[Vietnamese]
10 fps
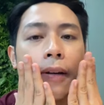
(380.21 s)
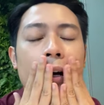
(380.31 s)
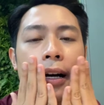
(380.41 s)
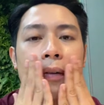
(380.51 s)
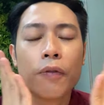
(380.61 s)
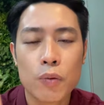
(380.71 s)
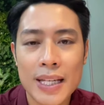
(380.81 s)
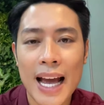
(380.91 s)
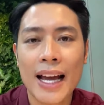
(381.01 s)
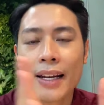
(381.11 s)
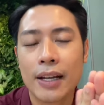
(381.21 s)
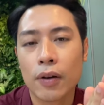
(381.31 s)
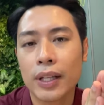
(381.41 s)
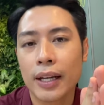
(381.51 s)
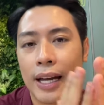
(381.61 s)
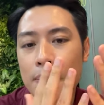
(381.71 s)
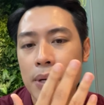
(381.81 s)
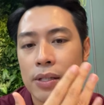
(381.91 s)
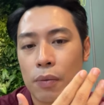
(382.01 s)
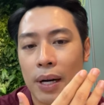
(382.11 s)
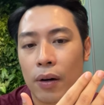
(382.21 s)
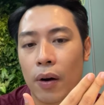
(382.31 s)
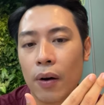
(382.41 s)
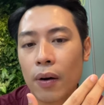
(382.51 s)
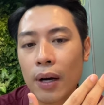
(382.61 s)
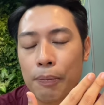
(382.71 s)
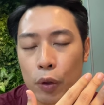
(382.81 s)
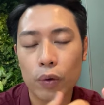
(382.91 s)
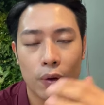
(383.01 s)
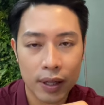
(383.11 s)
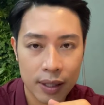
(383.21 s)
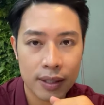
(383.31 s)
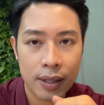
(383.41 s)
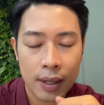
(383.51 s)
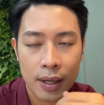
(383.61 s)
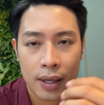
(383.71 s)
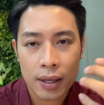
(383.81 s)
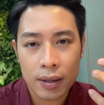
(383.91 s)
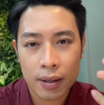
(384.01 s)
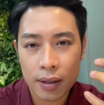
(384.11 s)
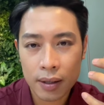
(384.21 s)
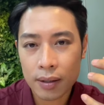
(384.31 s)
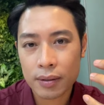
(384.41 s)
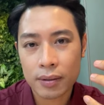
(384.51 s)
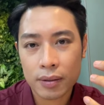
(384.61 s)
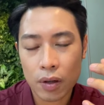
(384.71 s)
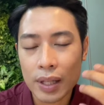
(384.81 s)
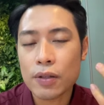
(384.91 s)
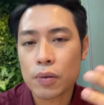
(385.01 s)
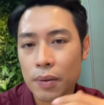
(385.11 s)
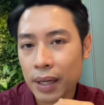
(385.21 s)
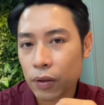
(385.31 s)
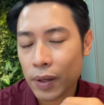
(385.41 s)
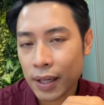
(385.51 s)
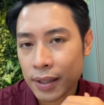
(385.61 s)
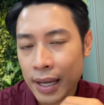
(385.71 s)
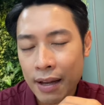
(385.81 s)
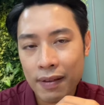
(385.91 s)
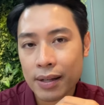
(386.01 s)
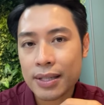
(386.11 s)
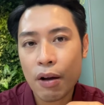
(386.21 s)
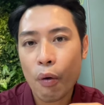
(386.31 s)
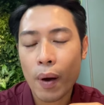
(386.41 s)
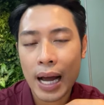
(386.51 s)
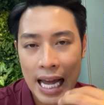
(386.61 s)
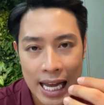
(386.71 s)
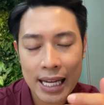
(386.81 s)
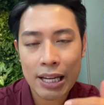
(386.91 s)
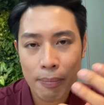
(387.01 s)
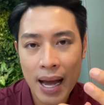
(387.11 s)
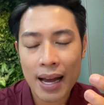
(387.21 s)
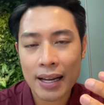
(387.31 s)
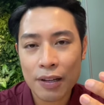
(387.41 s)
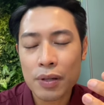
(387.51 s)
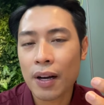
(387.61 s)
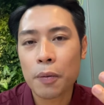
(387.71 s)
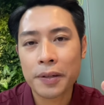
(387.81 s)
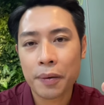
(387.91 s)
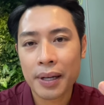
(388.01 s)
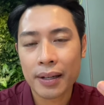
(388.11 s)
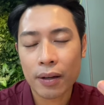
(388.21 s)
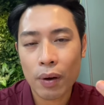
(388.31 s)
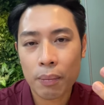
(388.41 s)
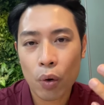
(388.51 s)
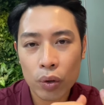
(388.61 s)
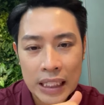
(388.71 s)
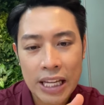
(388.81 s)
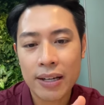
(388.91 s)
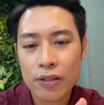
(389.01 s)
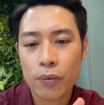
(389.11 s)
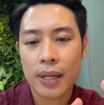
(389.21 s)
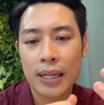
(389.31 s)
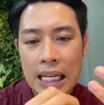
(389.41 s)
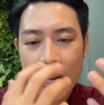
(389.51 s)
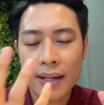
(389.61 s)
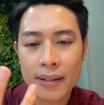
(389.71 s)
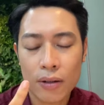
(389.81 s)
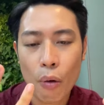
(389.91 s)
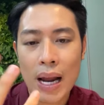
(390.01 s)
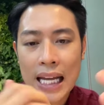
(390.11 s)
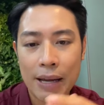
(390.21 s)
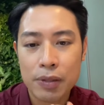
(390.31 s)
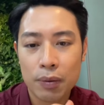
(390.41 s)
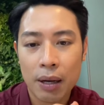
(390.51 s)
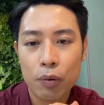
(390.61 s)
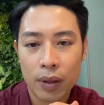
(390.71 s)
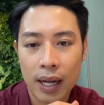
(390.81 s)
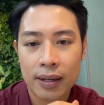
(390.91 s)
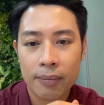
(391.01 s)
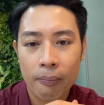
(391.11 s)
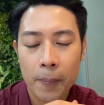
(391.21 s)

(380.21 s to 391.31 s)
cái uh, vùng da để có thể kem chống nắng nó hấp thụ tốt hơn. Uh, có tác dụng chống nắng tốt hơn. Và cứ sau khoảng hai ba, nếu như không có điều kiện thì khoảng bốn tiếng thì chúng ta nên thoa lại kem chống nắng một lần.